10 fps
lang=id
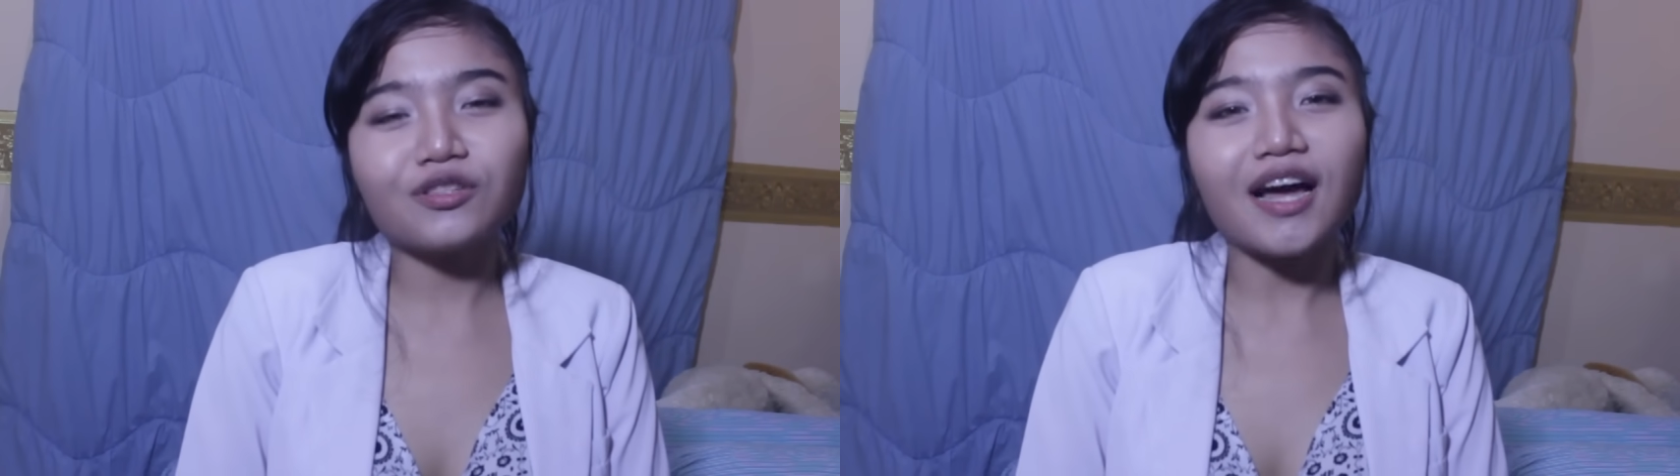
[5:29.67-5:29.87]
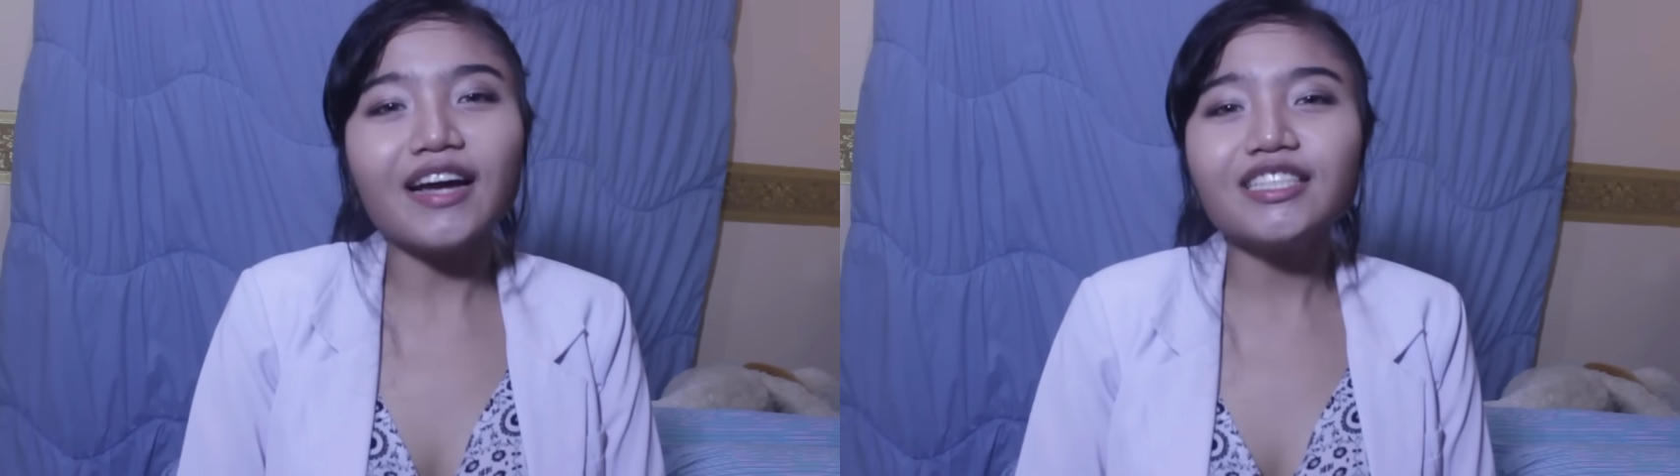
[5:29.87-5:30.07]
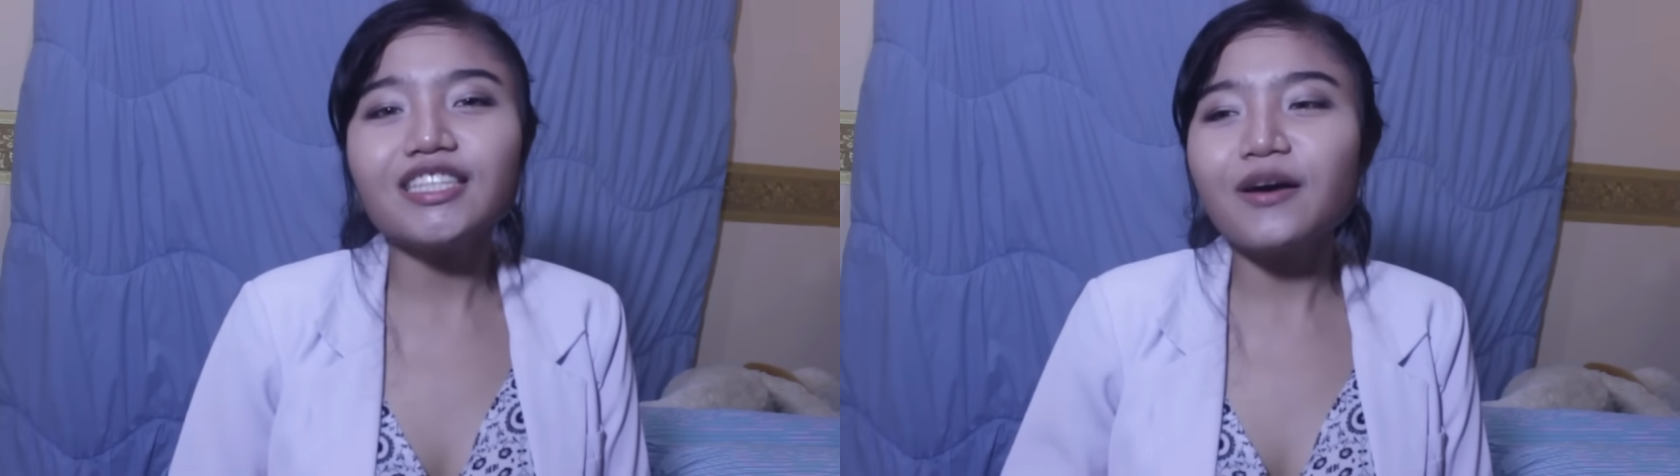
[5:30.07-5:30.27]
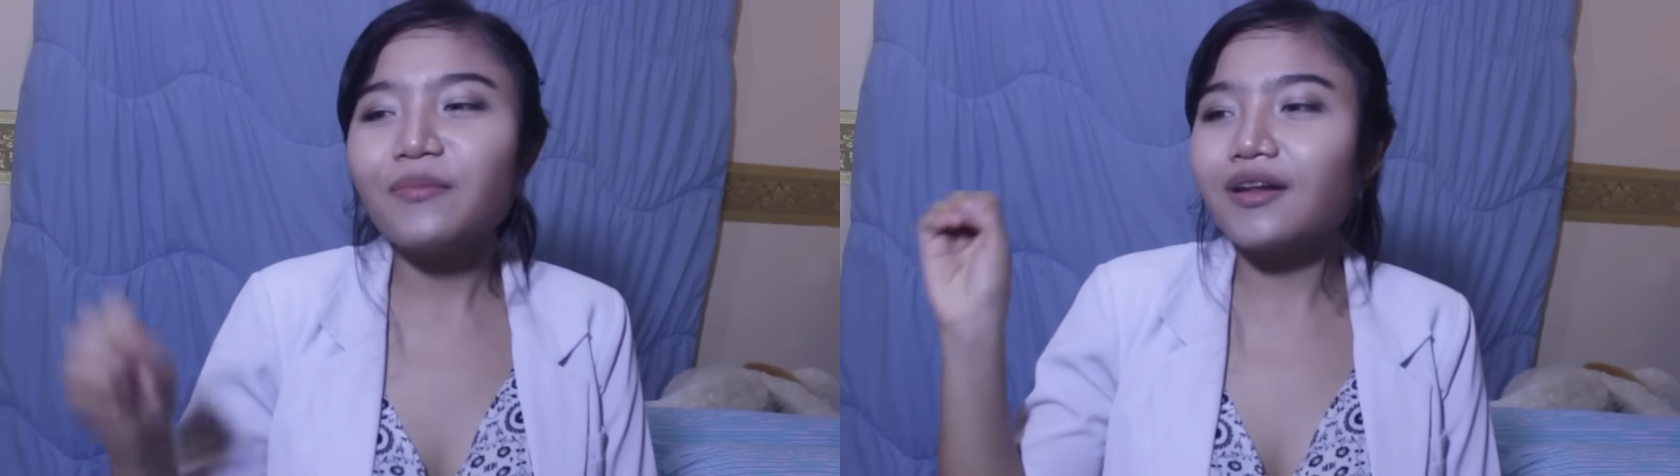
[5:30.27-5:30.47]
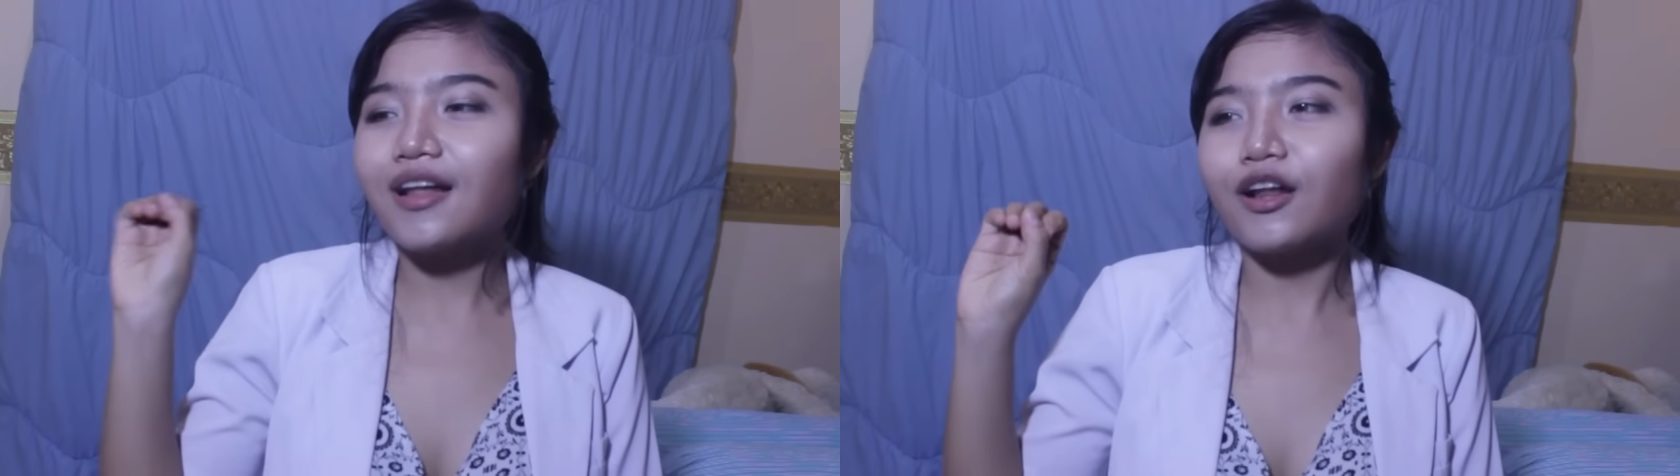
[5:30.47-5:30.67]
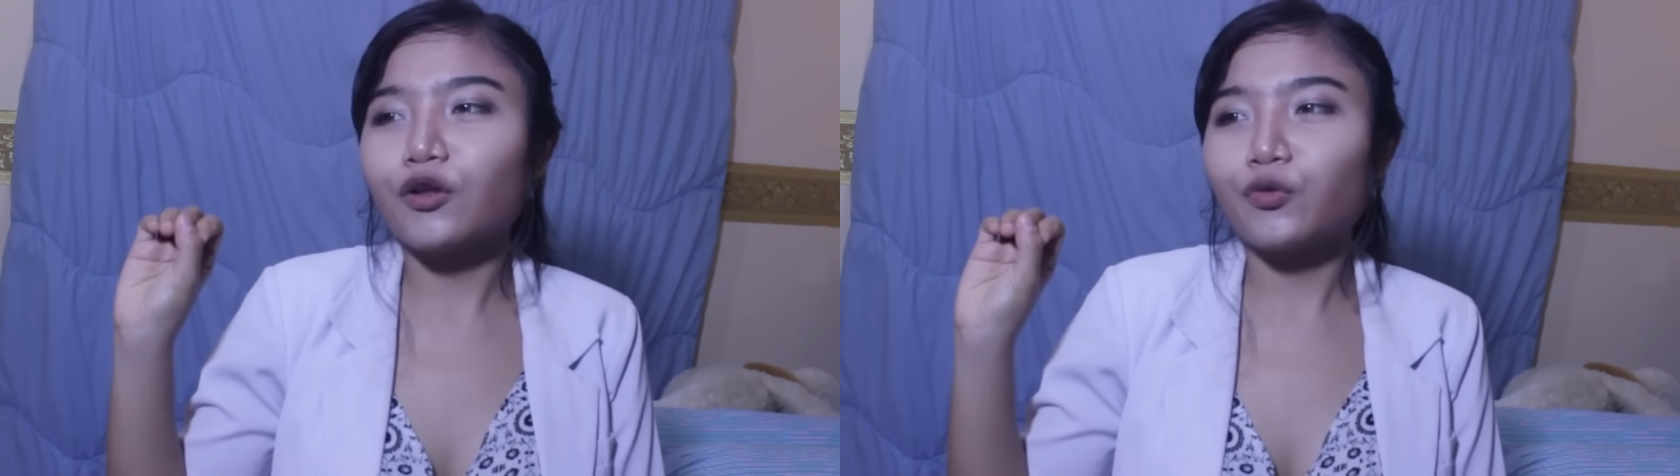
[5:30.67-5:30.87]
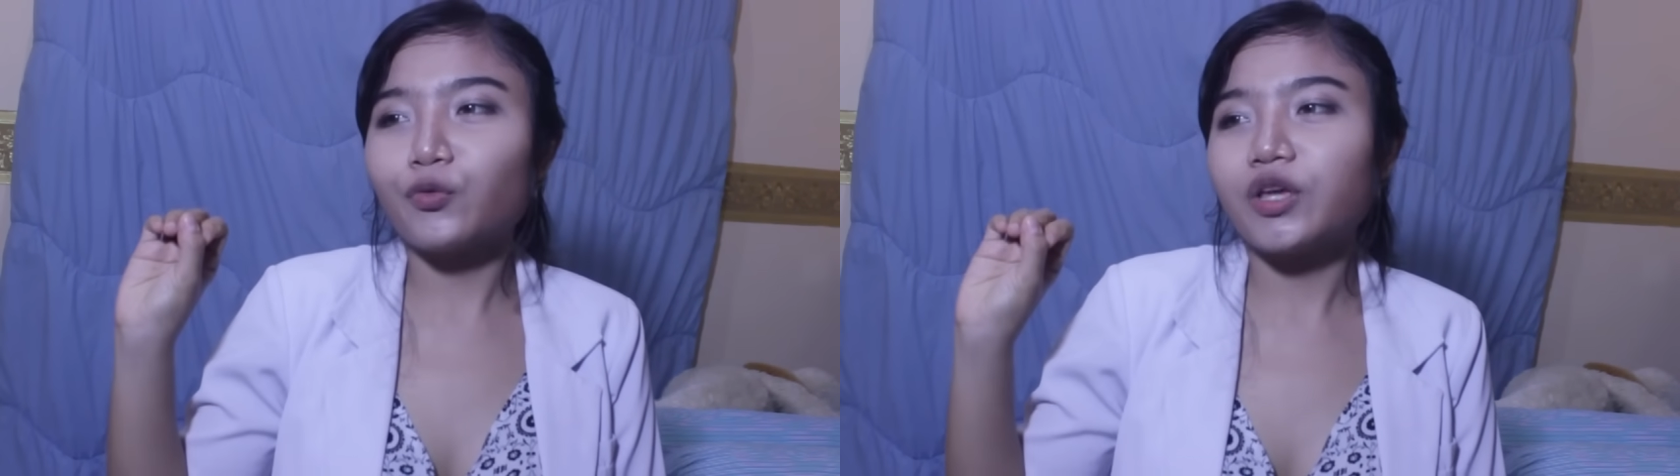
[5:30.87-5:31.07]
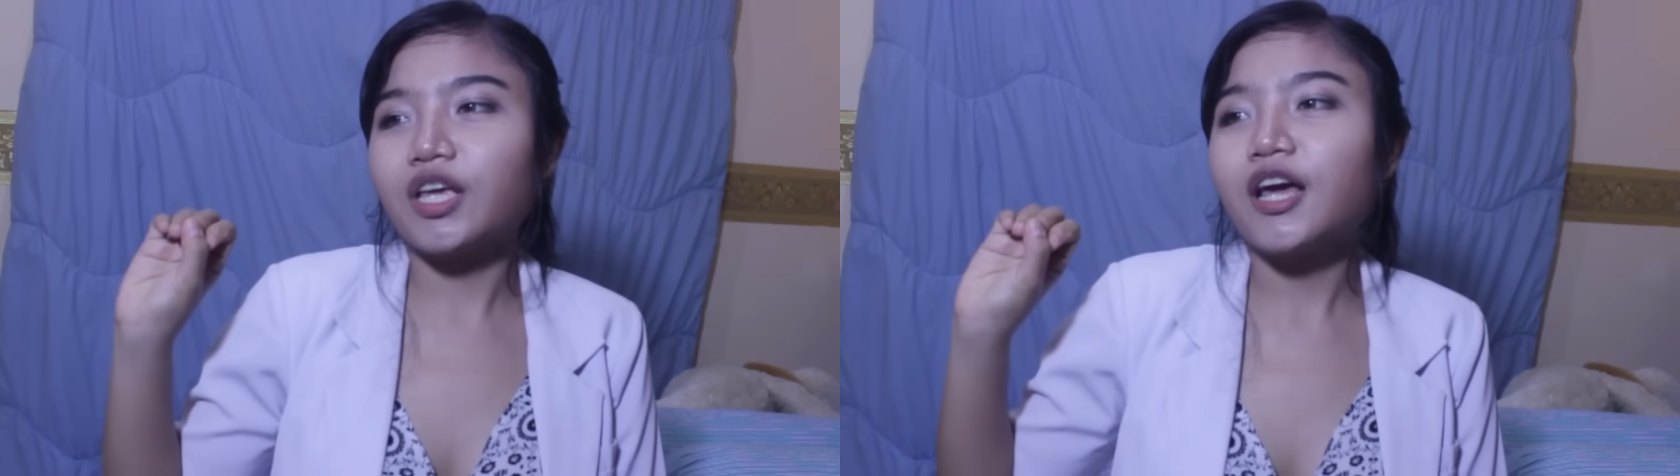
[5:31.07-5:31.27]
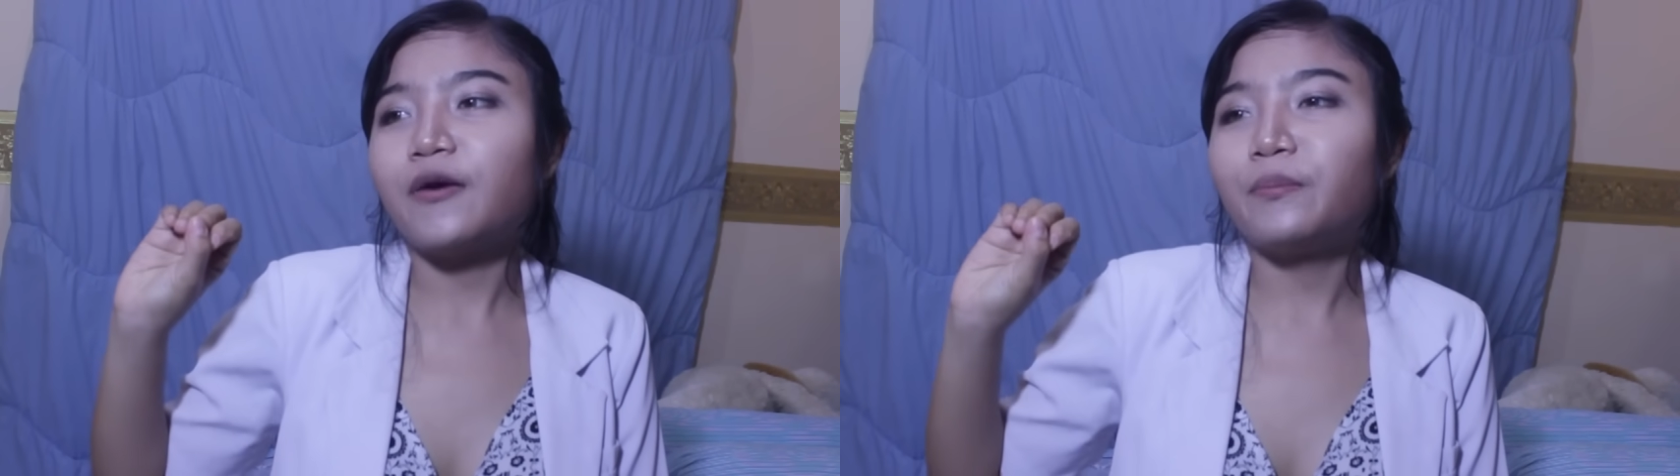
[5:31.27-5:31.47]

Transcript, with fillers: saja melalui